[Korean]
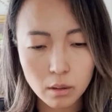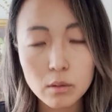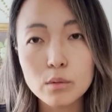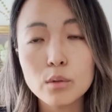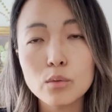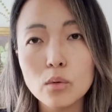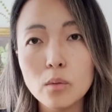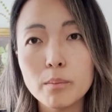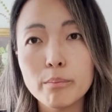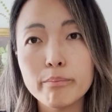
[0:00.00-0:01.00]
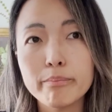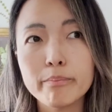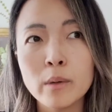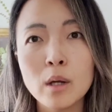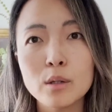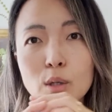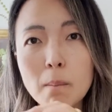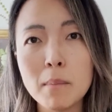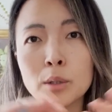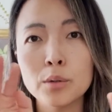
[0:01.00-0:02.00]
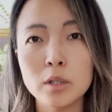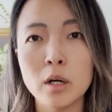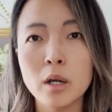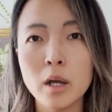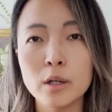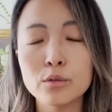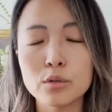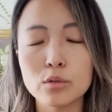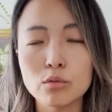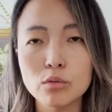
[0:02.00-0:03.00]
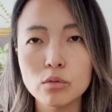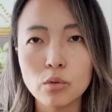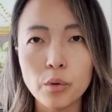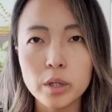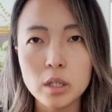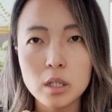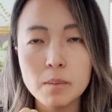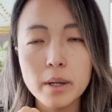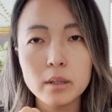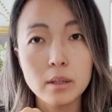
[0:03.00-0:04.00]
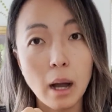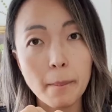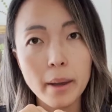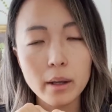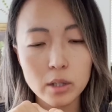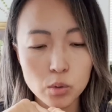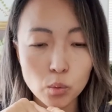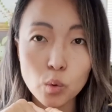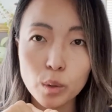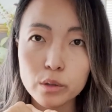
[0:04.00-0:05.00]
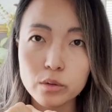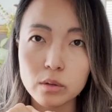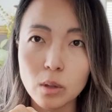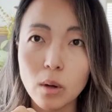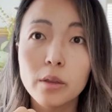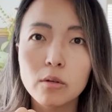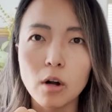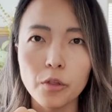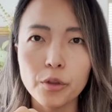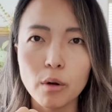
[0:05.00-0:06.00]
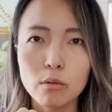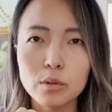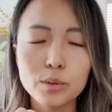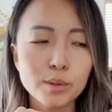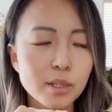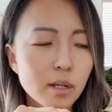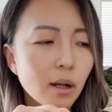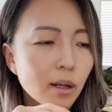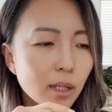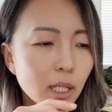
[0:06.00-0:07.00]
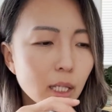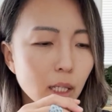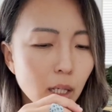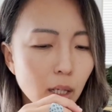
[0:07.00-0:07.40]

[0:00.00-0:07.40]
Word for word: 그래도 천만 원 이하에 할 수 있고 거의 200, 400 이 정도면 할 수 있다고 하는 것 같더라고요 그래서 제 생각에는